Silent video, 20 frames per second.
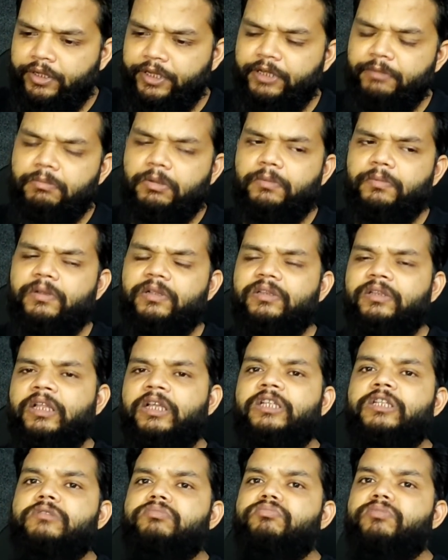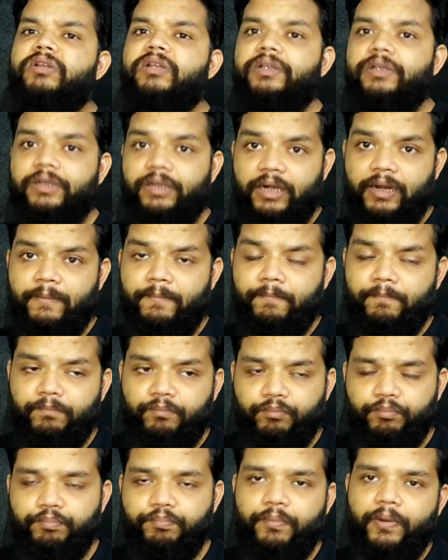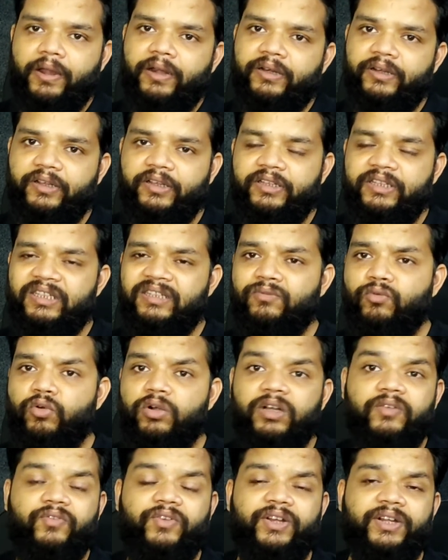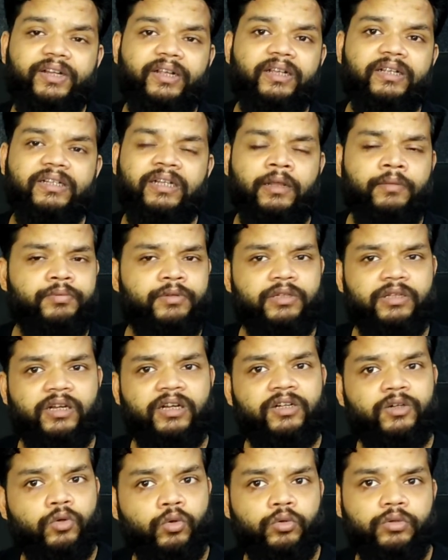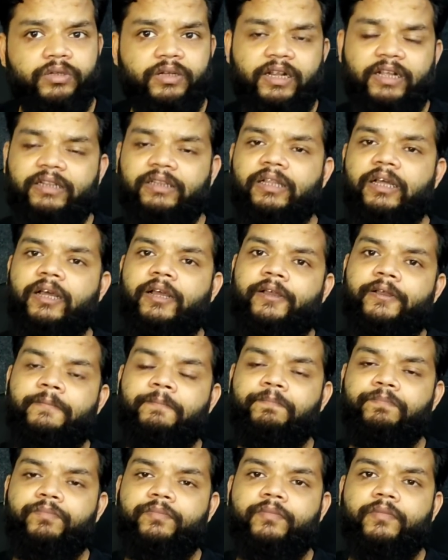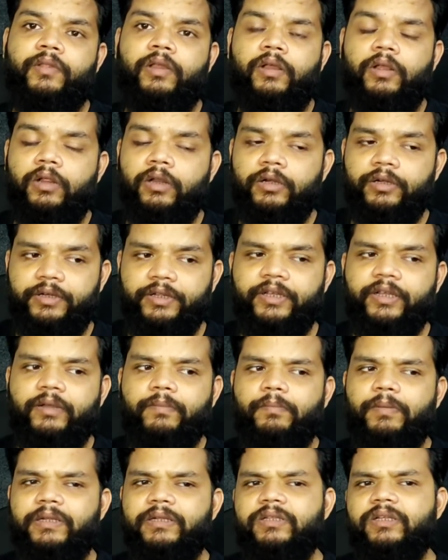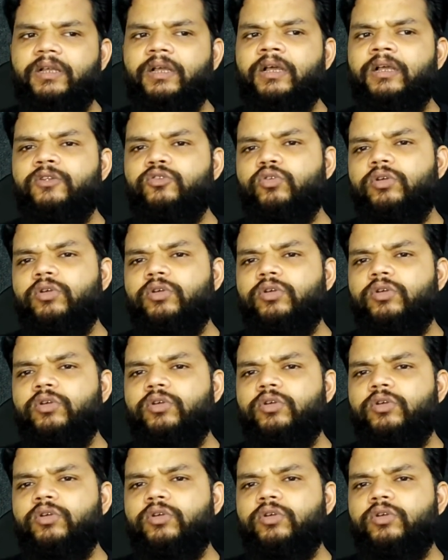इनमें भी दस मिलीग्राम पर केजी बॉडी वेट के हिसाब से इसका डोज रहता है ठीक है बच्चा